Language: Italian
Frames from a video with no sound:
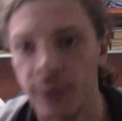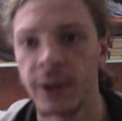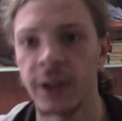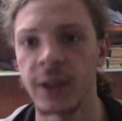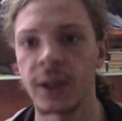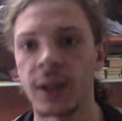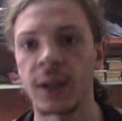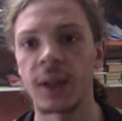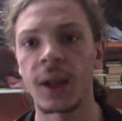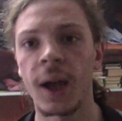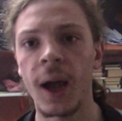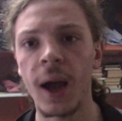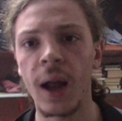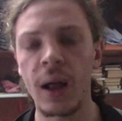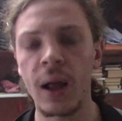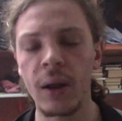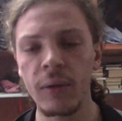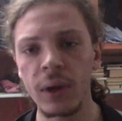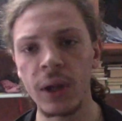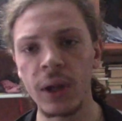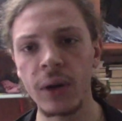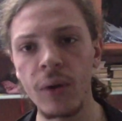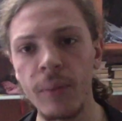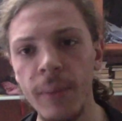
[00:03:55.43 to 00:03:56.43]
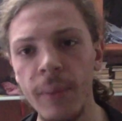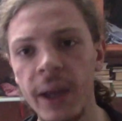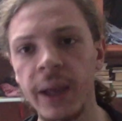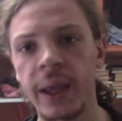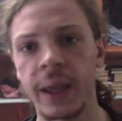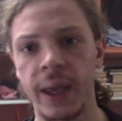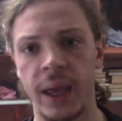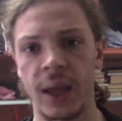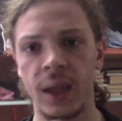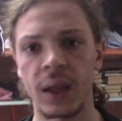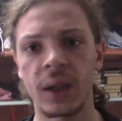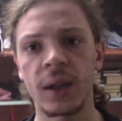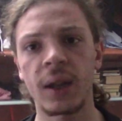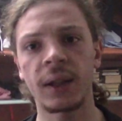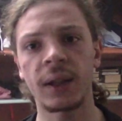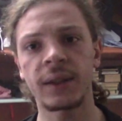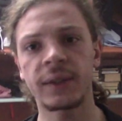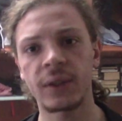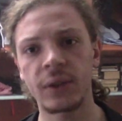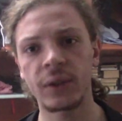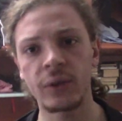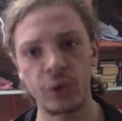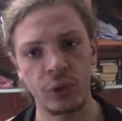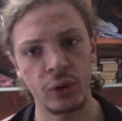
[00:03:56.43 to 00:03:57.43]
partita? Allora, una Roma che nel
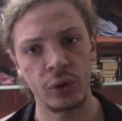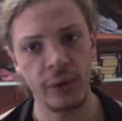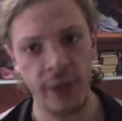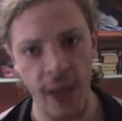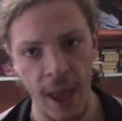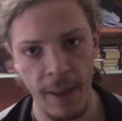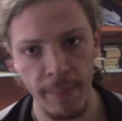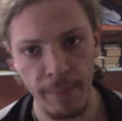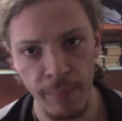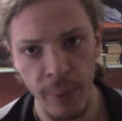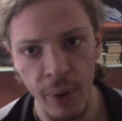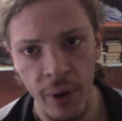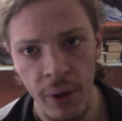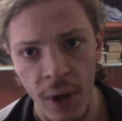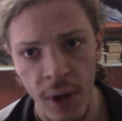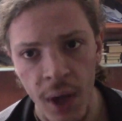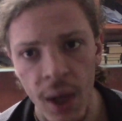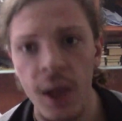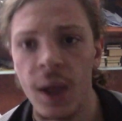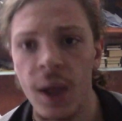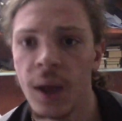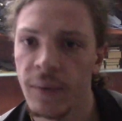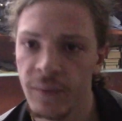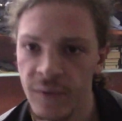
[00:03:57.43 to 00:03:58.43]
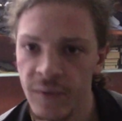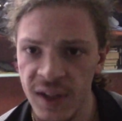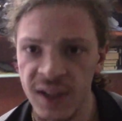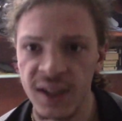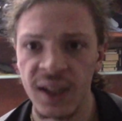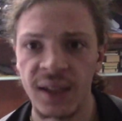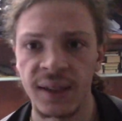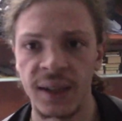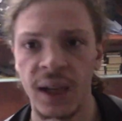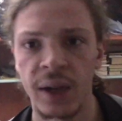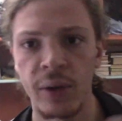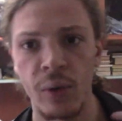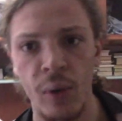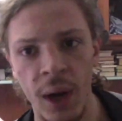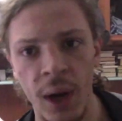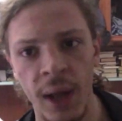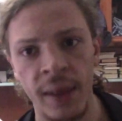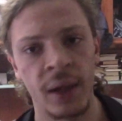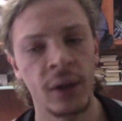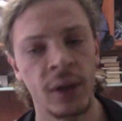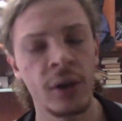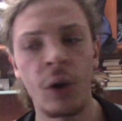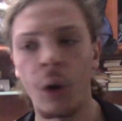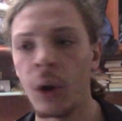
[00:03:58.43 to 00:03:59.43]
secondo tempo, vista si è
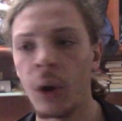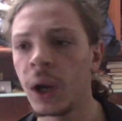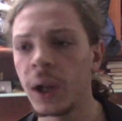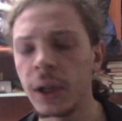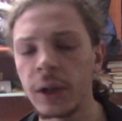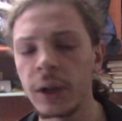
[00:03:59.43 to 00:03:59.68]
annullata il gol,